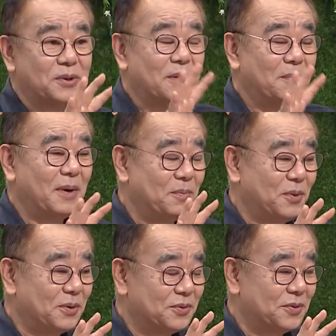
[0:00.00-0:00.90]
5천만
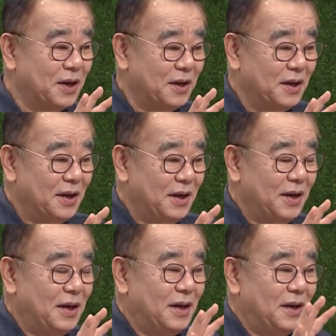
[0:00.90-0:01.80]
명 중에
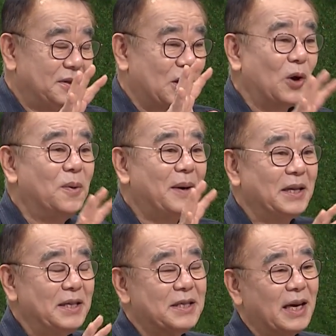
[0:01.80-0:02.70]

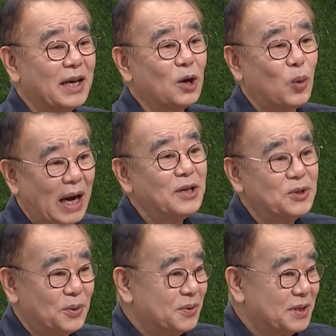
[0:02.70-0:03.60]
절반 이상이 광저우